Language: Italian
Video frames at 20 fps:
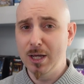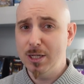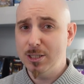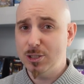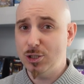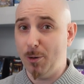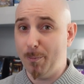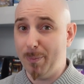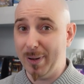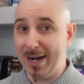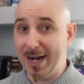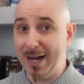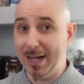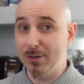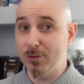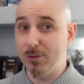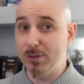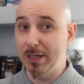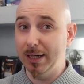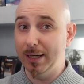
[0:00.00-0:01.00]
Sto
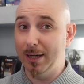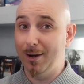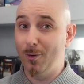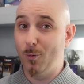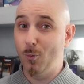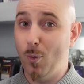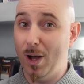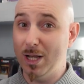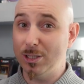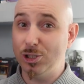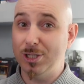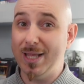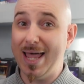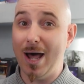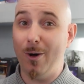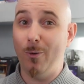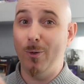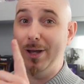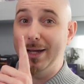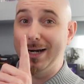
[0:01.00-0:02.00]
parlando del
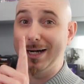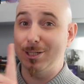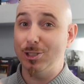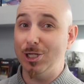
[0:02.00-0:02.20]
Watchtower